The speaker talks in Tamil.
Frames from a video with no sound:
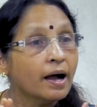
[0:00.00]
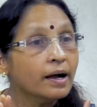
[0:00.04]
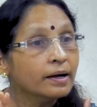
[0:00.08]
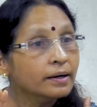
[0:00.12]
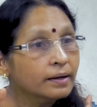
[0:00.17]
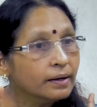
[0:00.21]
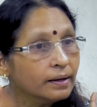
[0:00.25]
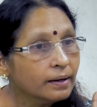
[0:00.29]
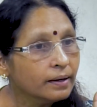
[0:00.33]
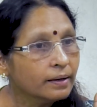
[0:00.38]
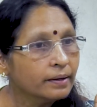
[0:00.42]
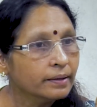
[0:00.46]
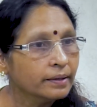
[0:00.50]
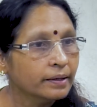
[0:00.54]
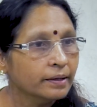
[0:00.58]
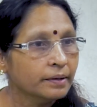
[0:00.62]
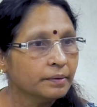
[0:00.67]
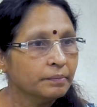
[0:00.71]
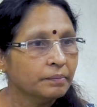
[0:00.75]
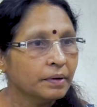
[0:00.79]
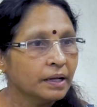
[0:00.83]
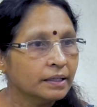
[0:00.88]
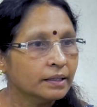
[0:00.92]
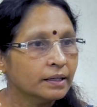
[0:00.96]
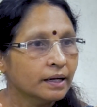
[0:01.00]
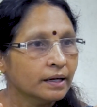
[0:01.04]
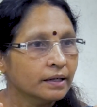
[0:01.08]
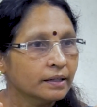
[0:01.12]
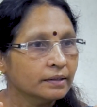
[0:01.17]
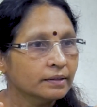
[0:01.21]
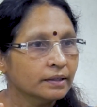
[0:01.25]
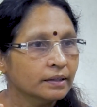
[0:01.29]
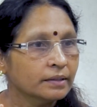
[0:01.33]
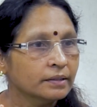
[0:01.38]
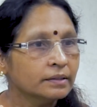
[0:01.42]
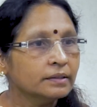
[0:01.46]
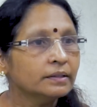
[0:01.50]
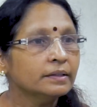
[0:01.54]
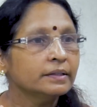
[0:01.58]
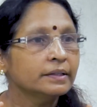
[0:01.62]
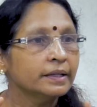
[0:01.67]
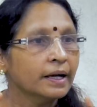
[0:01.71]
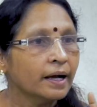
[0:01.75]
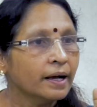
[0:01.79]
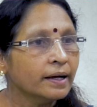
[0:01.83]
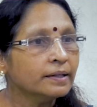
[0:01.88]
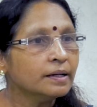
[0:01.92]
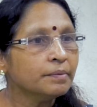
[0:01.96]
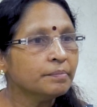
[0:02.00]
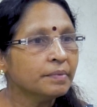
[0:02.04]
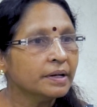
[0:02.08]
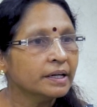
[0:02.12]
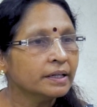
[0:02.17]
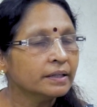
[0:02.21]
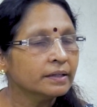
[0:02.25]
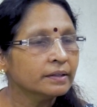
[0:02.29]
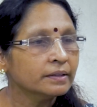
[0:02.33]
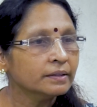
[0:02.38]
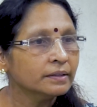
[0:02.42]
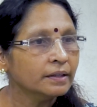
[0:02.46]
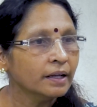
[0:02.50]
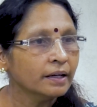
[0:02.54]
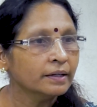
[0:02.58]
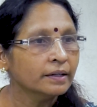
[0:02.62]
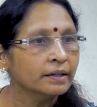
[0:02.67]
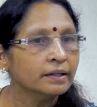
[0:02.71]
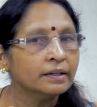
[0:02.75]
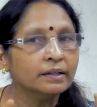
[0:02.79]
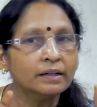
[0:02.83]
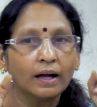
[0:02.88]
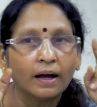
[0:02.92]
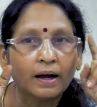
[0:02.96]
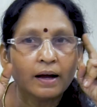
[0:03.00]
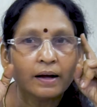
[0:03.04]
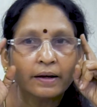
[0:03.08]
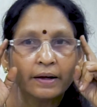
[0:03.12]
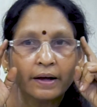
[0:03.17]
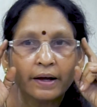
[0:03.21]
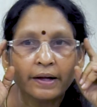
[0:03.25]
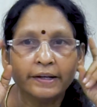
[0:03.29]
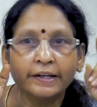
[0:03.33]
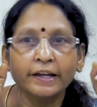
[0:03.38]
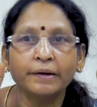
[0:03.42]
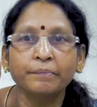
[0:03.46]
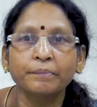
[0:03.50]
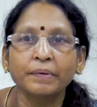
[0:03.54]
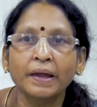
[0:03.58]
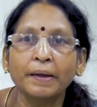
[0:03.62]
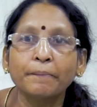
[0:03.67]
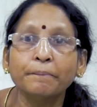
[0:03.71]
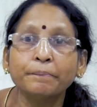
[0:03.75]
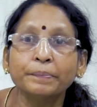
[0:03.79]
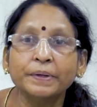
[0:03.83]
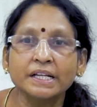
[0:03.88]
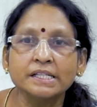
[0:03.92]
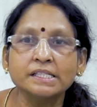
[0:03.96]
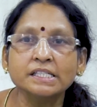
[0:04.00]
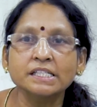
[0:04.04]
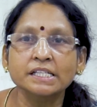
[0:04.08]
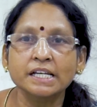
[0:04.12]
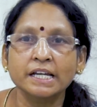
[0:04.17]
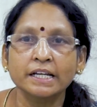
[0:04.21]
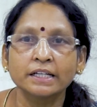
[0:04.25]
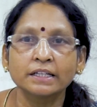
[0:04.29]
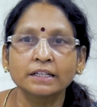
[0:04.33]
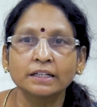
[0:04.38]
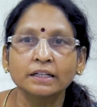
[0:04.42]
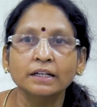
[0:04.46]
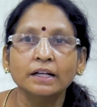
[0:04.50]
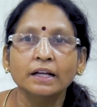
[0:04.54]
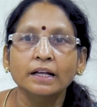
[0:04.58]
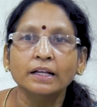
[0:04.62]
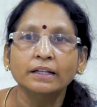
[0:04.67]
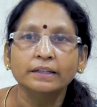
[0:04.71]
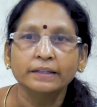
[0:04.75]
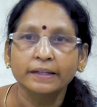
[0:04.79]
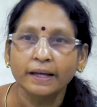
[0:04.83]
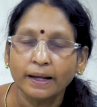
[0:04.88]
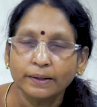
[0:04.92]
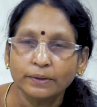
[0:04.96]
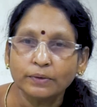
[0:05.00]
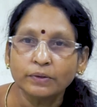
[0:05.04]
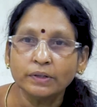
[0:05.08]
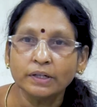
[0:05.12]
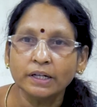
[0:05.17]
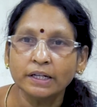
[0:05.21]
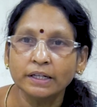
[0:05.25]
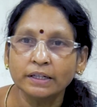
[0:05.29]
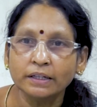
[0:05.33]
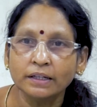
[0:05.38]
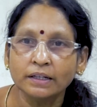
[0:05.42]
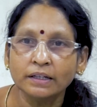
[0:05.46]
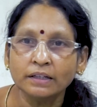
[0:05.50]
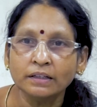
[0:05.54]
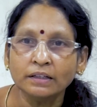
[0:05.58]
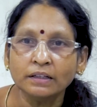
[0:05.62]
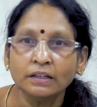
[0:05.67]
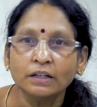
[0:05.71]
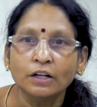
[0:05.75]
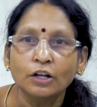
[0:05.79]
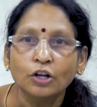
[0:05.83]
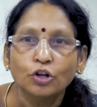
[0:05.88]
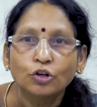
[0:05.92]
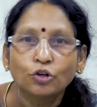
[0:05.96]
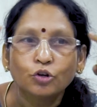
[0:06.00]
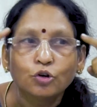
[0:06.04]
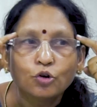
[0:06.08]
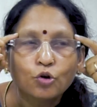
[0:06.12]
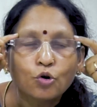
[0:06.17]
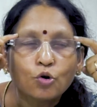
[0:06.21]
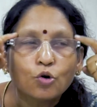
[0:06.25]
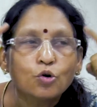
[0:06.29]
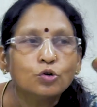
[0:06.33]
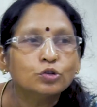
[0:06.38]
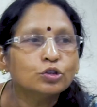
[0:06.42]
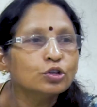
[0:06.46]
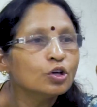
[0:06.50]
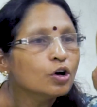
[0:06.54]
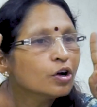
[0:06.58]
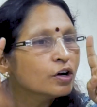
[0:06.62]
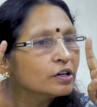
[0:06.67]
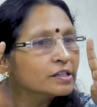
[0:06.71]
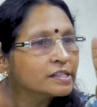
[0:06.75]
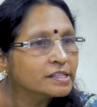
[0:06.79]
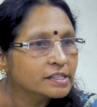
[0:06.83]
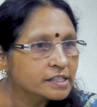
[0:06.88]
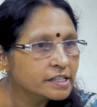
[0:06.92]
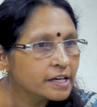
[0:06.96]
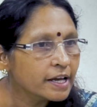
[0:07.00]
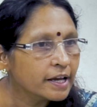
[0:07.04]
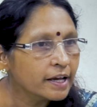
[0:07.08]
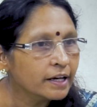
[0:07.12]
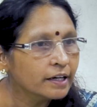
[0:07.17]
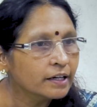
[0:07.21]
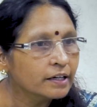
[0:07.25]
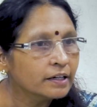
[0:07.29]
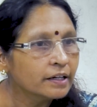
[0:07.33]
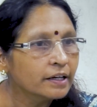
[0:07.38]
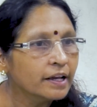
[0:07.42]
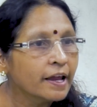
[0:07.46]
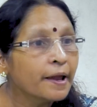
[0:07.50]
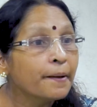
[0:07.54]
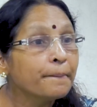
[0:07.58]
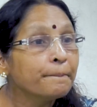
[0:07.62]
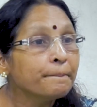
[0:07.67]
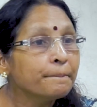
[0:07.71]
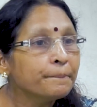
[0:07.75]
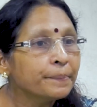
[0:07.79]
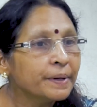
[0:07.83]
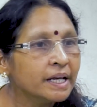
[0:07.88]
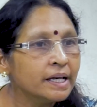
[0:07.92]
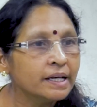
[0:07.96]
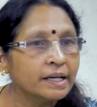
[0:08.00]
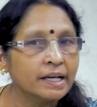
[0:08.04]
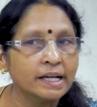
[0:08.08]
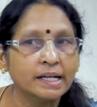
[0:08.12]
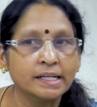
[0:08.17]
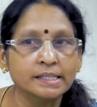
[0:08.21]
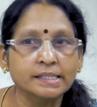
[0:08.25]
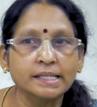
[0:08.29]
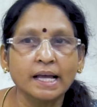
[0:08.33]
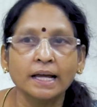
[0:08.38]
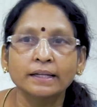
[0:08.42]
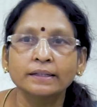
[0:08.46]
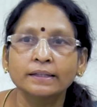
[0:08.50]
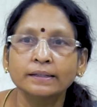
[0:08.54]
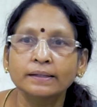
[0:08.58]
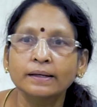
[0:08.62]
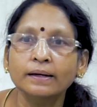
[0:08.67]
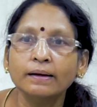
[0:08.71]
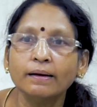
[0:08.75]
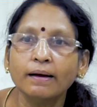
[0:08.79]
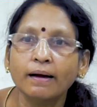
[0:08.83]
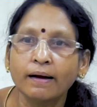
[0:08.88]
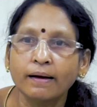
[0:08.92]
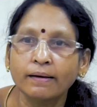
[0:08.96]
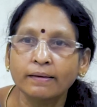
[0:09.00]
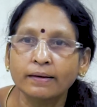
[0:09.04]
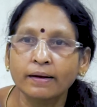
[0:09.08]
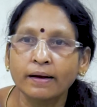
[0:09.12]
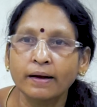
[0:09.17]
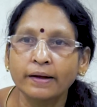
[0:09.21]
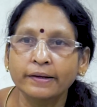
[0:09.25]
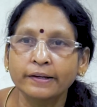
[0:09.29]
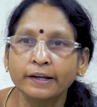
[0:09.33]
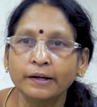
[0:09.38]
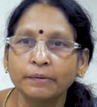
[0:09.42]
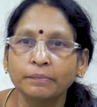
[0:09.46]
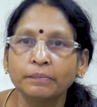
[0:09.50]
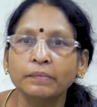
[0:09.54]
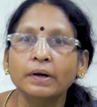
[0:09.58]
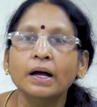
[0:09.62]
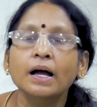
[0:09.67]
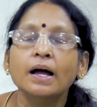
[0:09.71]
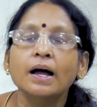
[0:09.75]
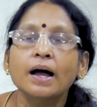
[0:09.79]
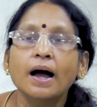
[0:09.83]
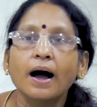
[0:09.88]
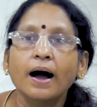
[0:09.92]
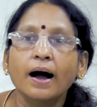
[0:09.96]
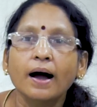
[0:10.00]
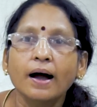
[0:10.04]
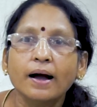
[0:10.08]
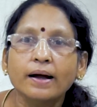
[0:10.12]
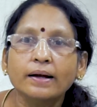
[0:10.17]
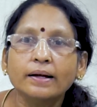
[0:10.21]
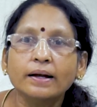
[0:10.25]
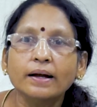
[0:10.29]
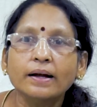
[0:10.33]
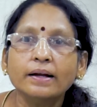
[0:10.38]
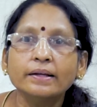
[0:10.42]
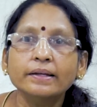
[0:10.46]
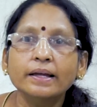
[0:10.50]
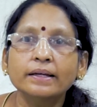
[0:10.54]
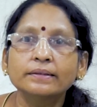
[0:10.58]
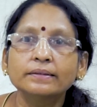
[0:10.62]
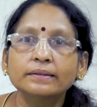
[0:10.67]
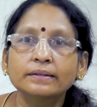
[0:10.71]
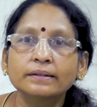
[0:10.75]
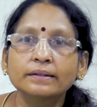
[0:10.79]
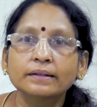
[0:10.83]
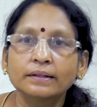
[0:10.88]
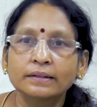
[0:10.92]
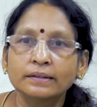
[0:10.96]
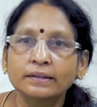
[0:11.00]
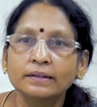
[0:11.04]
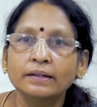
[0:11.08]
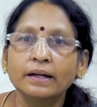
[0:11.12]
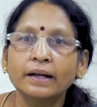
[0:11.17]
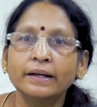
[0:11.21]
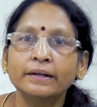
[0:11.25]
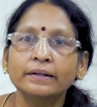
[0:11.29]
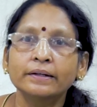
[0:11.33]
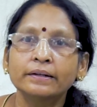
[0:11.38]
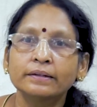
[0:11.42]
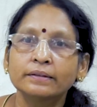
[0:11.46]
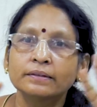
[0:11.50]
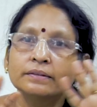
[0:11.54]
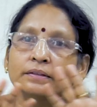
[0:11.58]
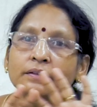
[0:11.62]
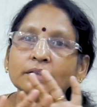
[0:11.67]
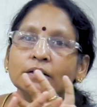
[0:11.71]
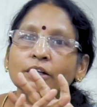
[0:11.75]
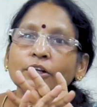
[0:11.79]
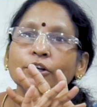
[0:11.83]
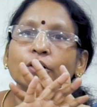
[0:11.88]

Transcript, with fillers: ஆகாயம் அதுக்கு அடுத்தது தியானம் என்றது என்ன ஆகாயம் எம்டி ஸ்டேட் தியானம்னா என்ன நோ தாட் ஸ்டேட் எம்டினஸ் அதுதான் ஆகாயம் ஆகாயத்துக்கு என்றது